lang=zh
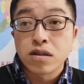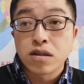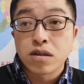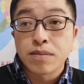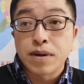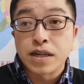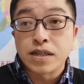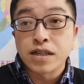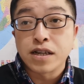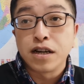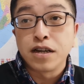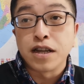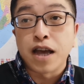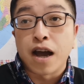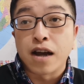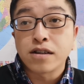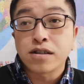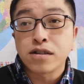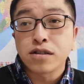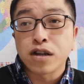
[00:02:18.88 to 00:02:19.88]
对吧？这个
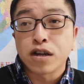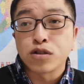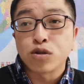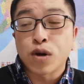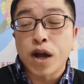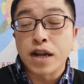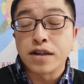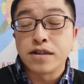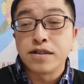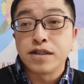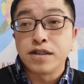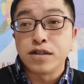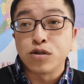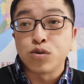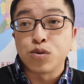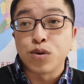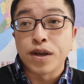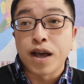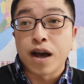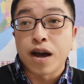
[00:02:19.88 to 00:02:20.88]
粮食呢就开始紧
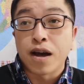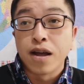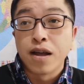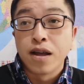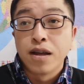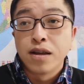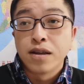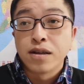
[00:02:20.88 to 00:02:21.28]
缺呀。